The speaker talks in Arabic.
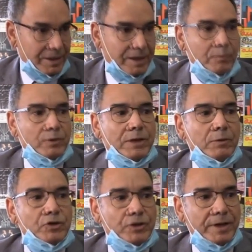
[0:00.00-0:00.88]

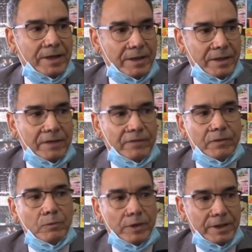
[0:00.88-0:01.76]
المتواجدة
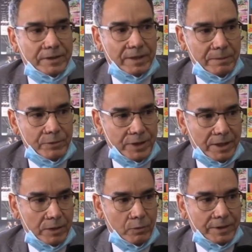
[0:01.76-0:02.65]
في محيط
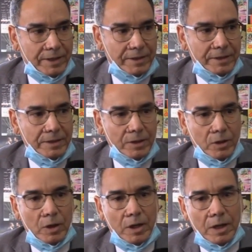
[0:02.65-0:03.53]
المسرح الوطني
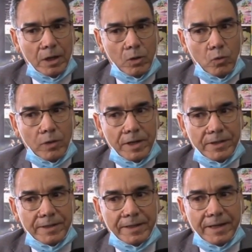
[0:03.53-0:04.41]
آه،
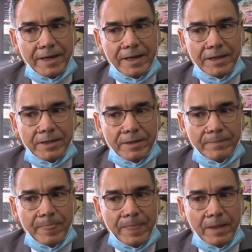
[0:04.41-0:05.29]
وكذلك
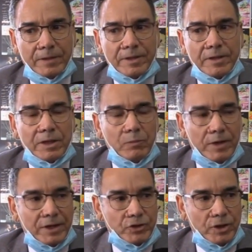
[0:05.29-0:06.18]
أيضا
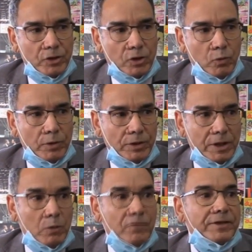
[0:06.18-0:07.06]
تنظيم ورشات
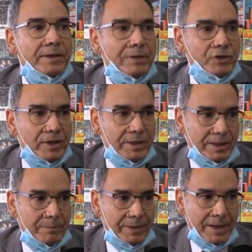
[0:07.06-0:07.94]
تكوينية وفتح المجال
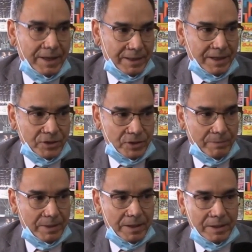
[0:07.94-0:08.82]
لأبناء
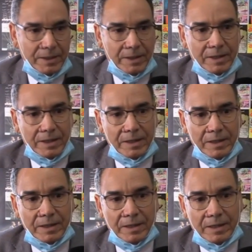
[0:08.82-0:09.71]
القصبة
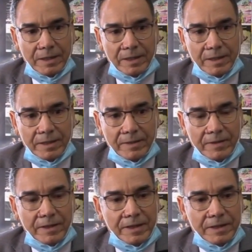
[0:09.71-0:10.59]
آه،
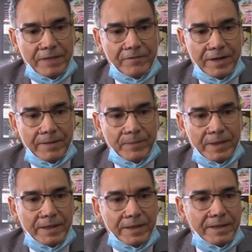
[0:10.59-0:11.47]
إضافة
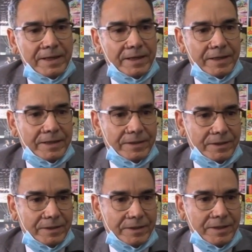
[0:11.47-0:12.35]
إلى
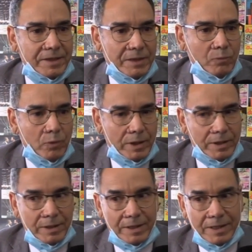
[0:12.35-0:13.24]
تنظيم
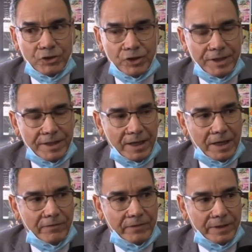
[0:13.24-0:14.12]
وأنشطة
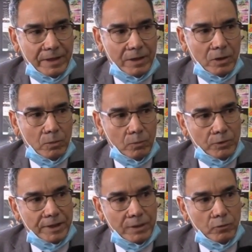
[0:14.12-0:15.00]
ثقافية
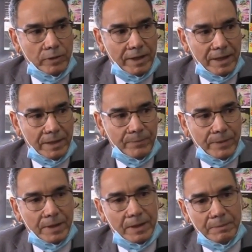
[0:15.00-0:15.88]
متنوعة
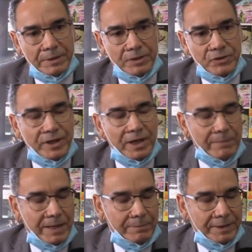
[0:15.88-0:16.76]

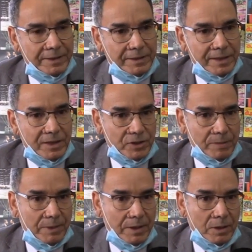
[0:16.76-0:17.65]
بالتنسيق مع بلدية
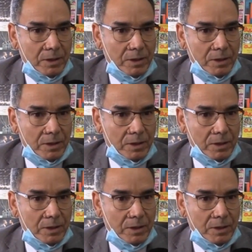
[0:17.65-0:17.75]
القصبة